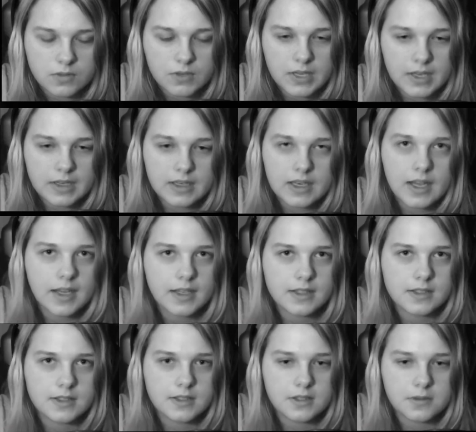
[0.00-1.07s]
War ja klar,
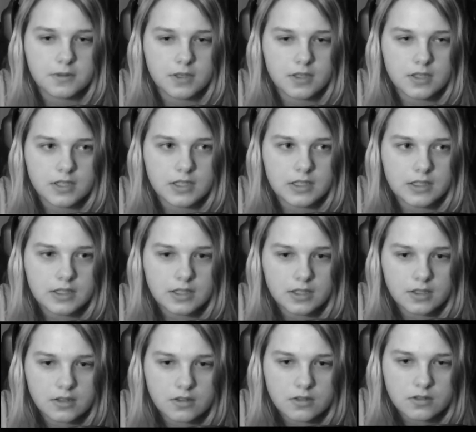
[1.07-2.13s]
dass ich das wieder nicht
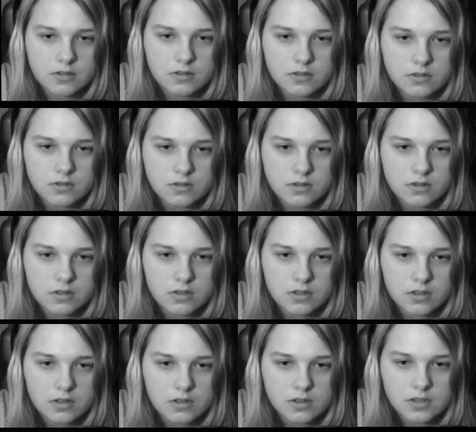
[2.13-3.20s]
hinkriege.
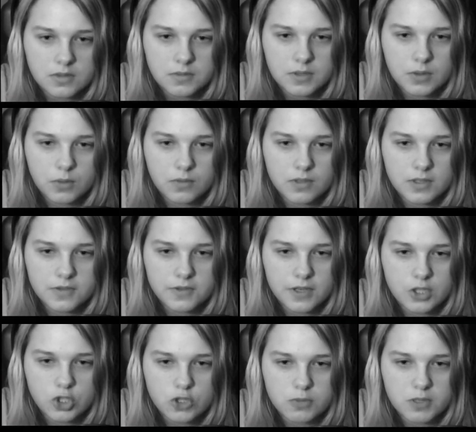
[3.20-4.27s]
Dass ich wieder irgendwas
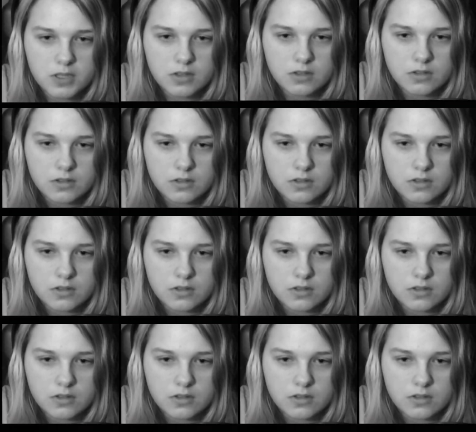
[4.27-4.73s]
falsch mache.